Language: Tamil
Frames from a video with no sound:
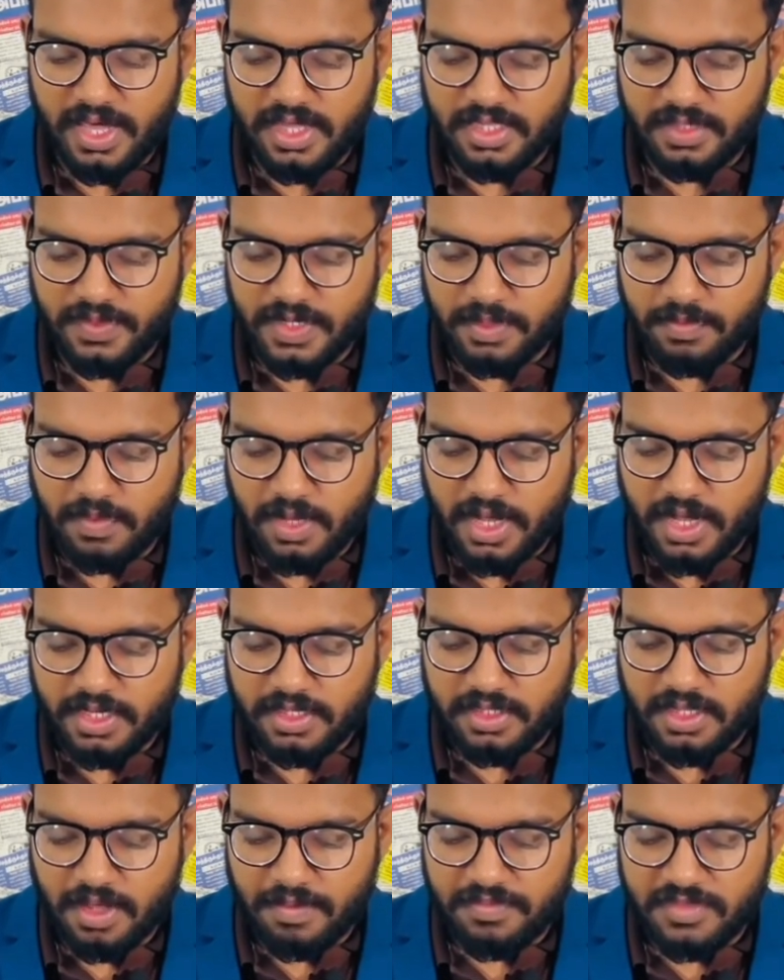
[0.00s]
எதிர்வரும்
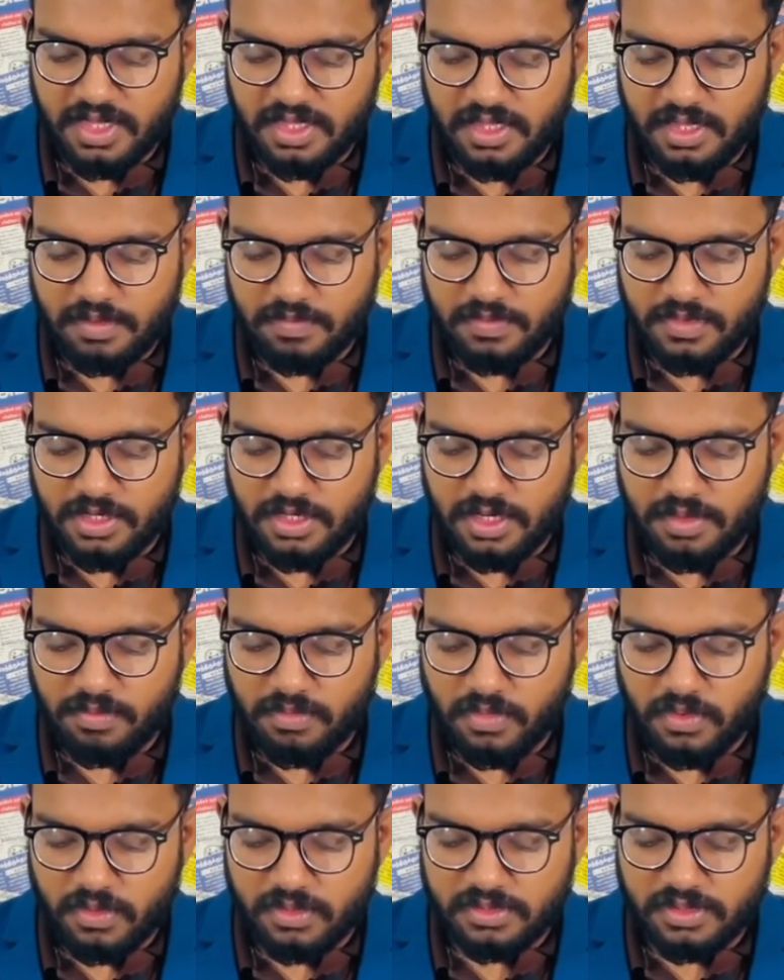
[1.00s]
ஐந்தாம் தேதி மீண்டும்
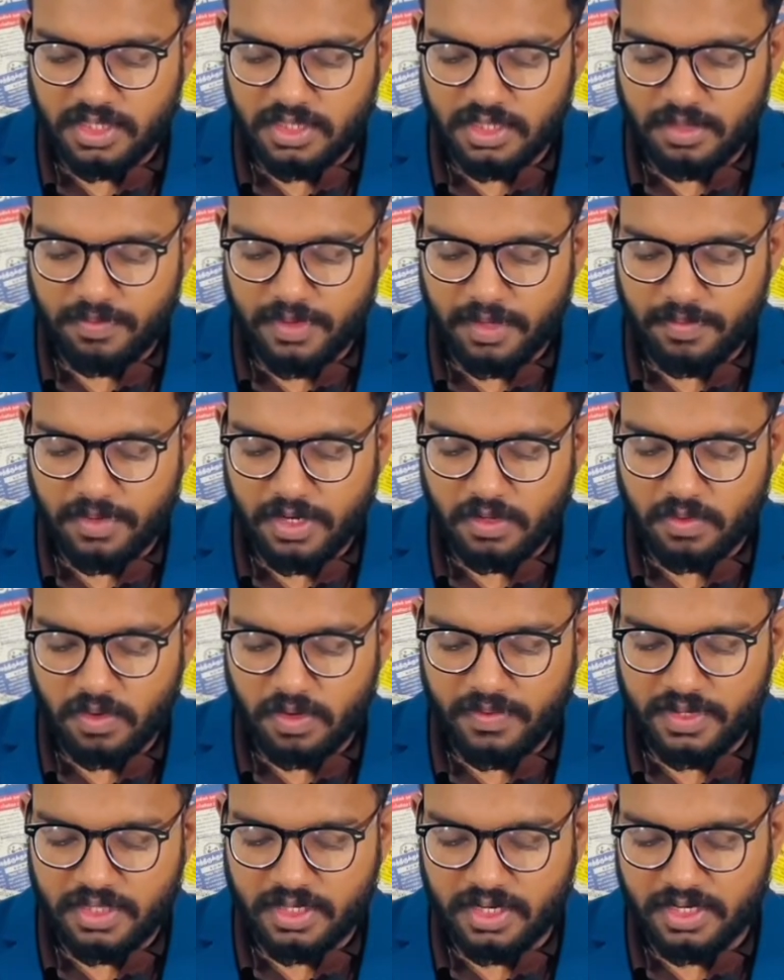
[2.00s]
ஒரு சந்திப்பை
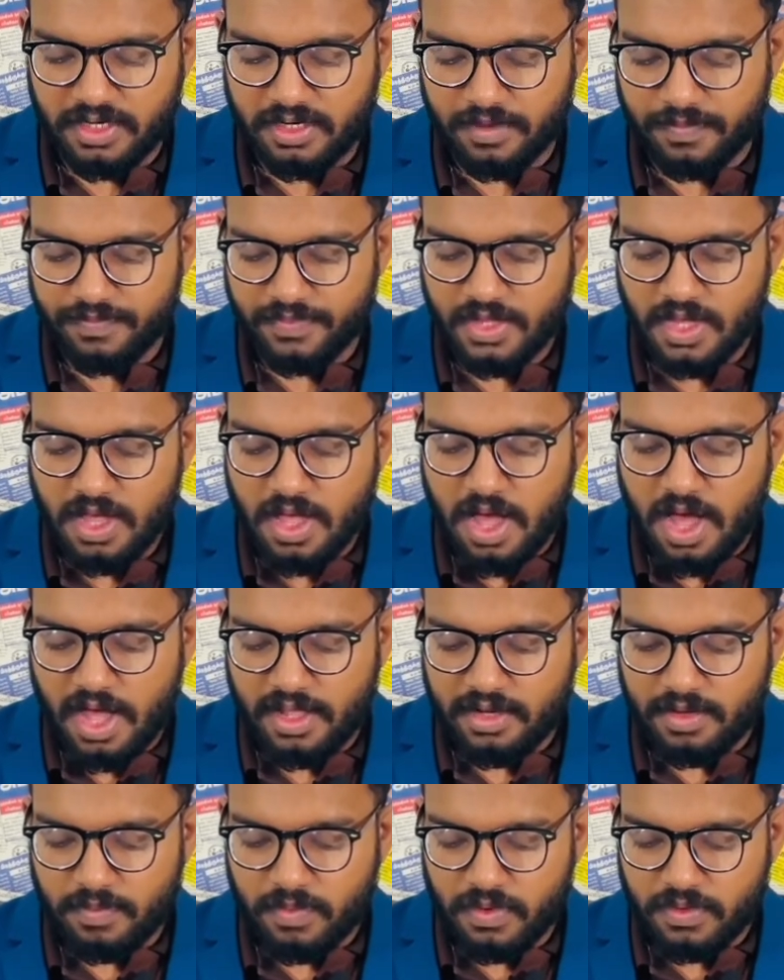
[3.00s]
மேற்கொள்வது என்றும்
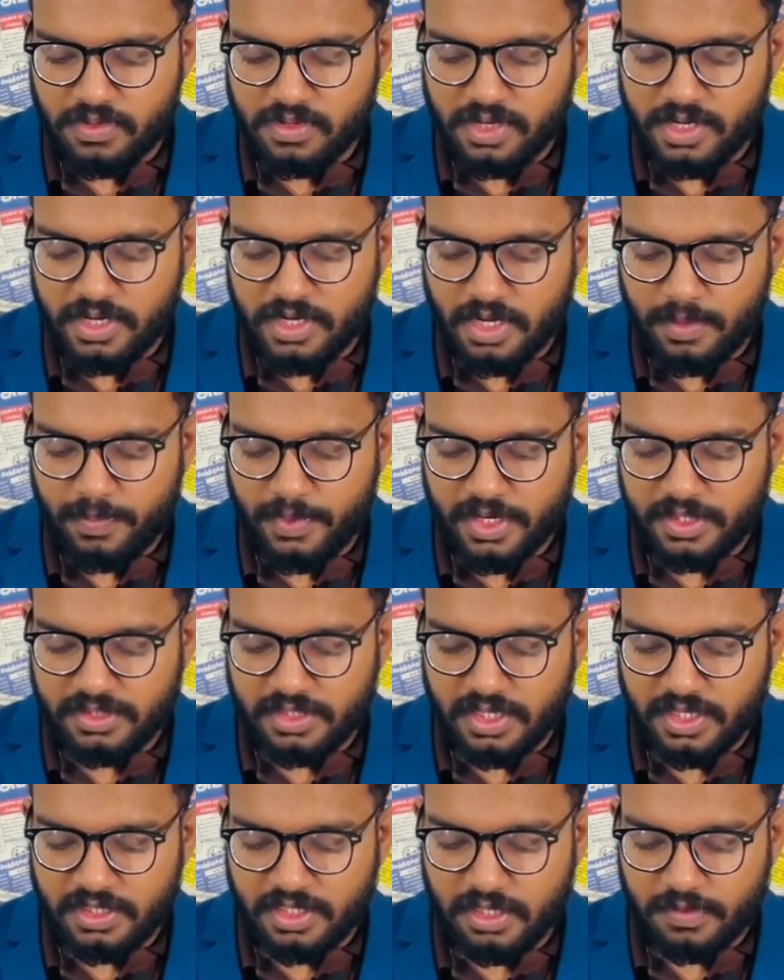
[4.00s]
அதன்போது
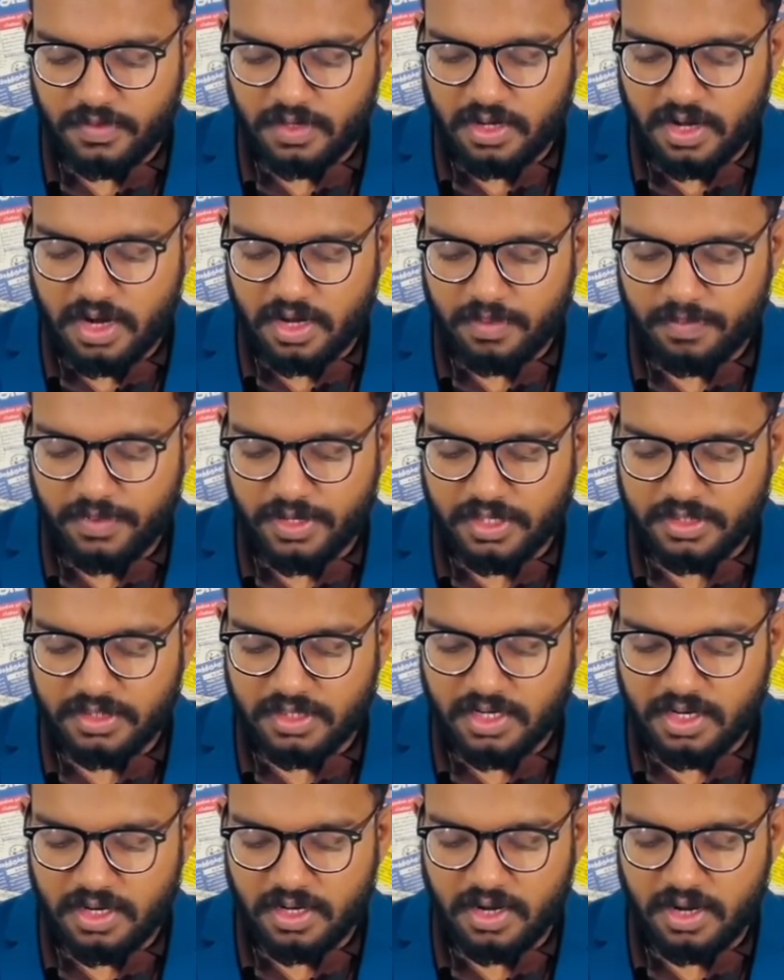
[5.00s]
இனப்பிரச்சினை தீர்வுக்கான
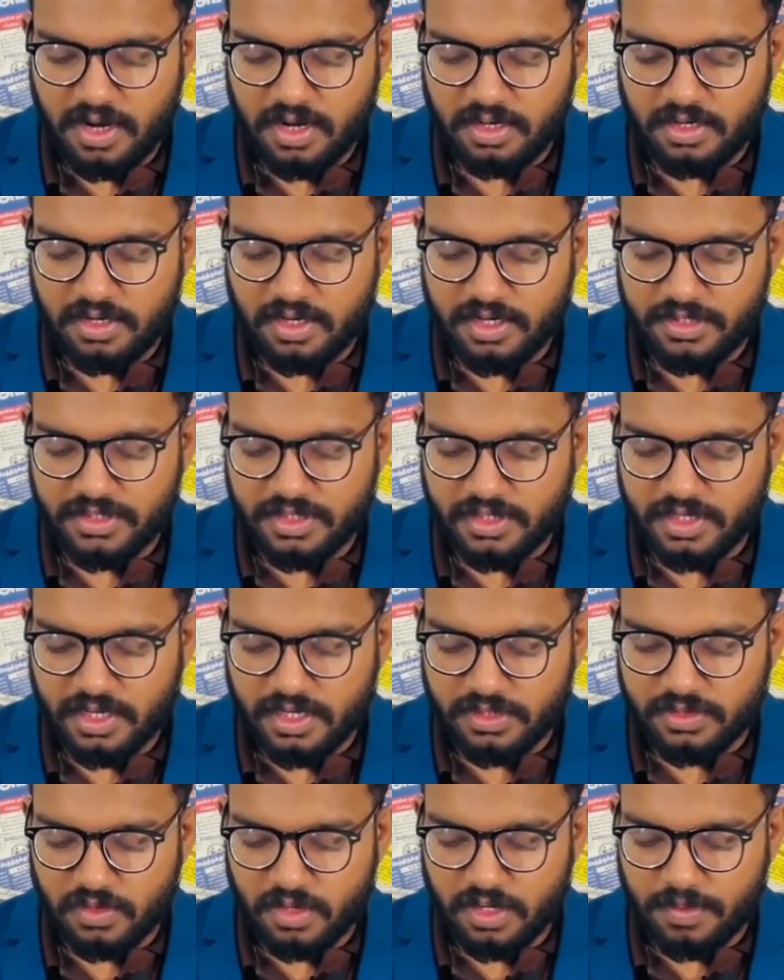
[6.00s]
பேச்சுக்களுக்கான நிகழ்ச்சி
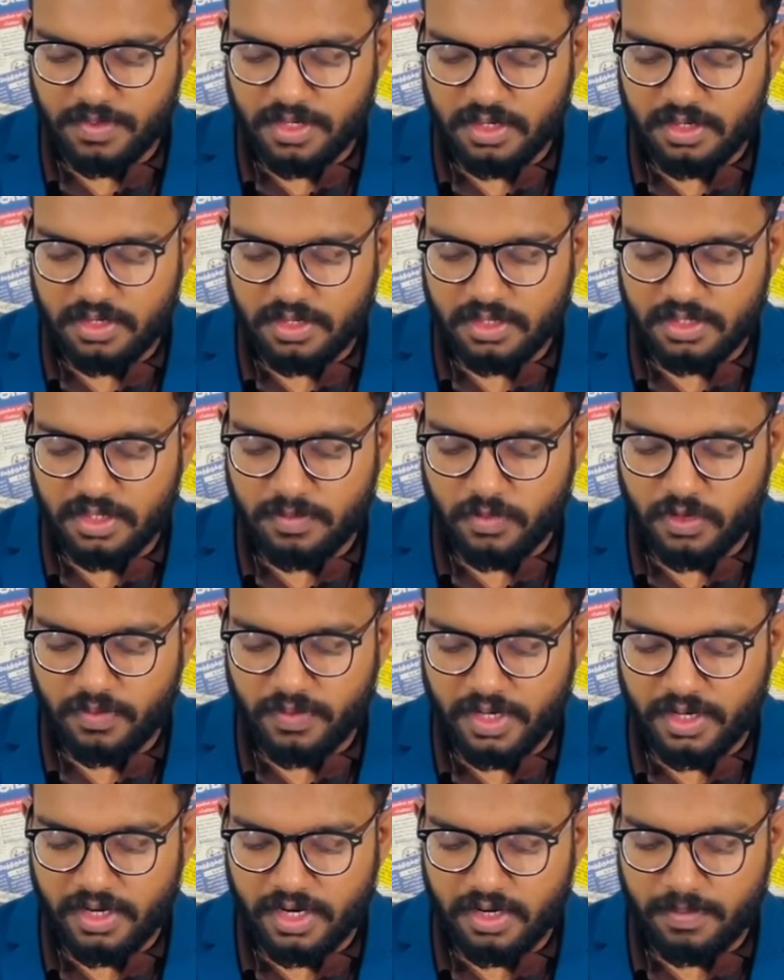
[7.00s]
நிரல் தொடர்பில் இறுதி
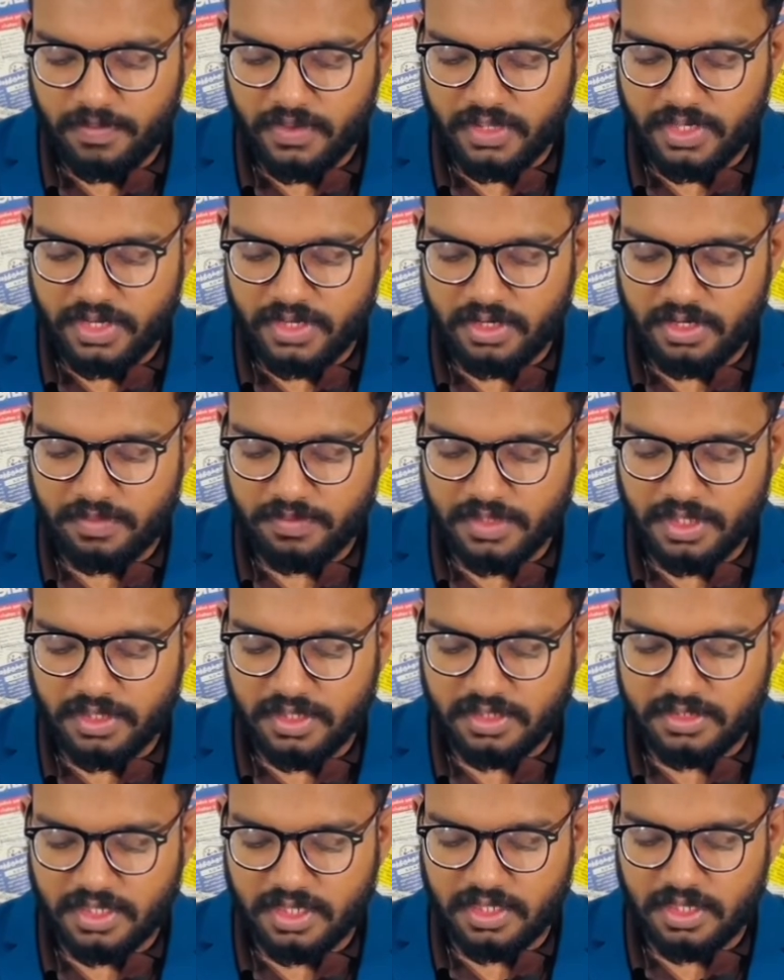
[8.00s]
முடிவை எடுப்பது என்றும்
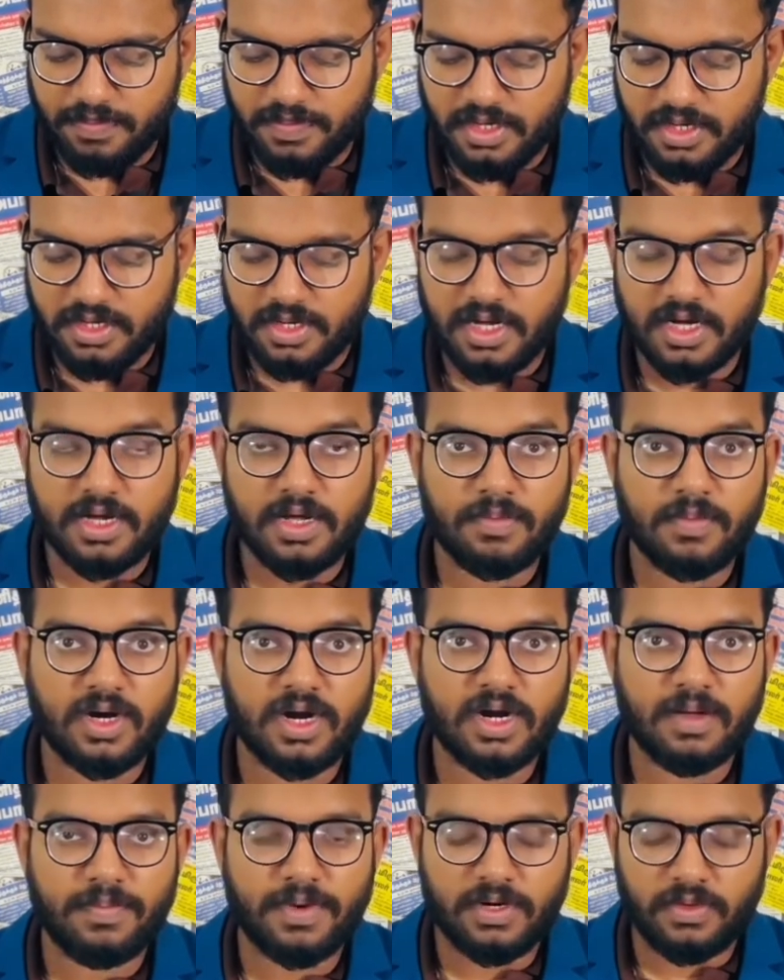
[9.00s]
இந்த சந்திப்பில் இணக்கம்
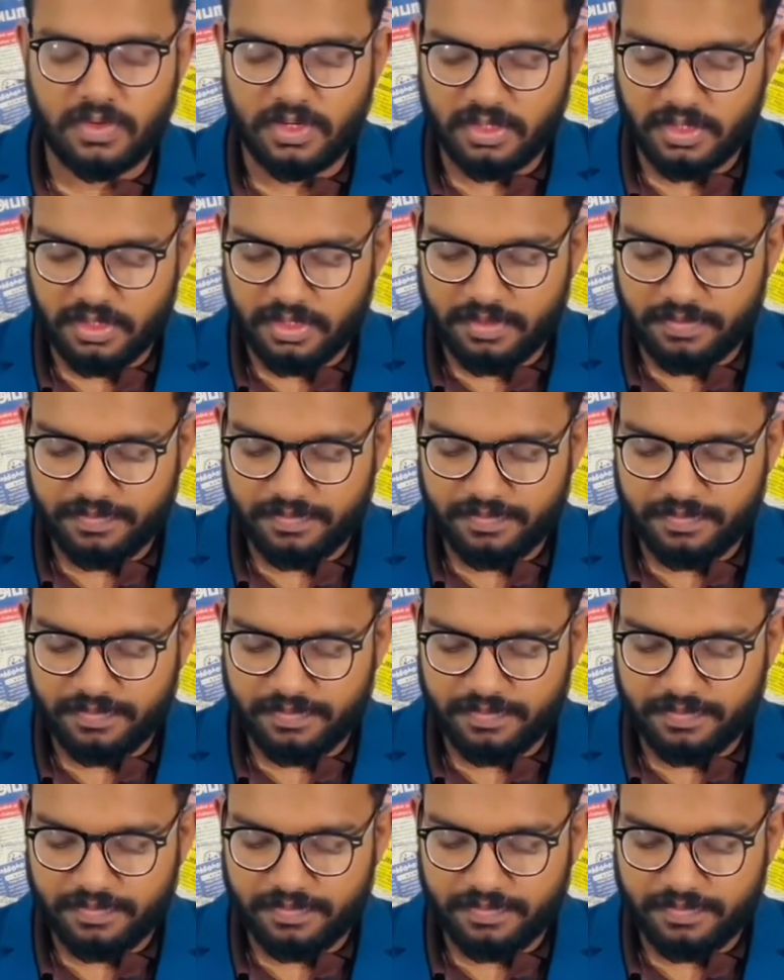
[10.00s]
காணப்பட்டுள்ளது